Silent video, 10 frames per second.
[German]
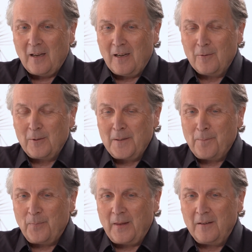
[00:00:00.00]

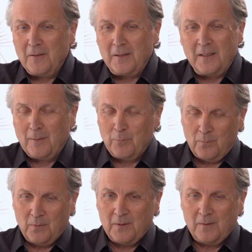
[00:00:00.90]
Aber äh, ich habe
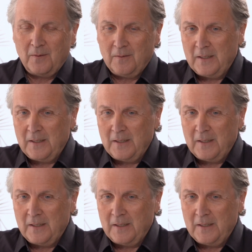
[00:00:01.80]
äh,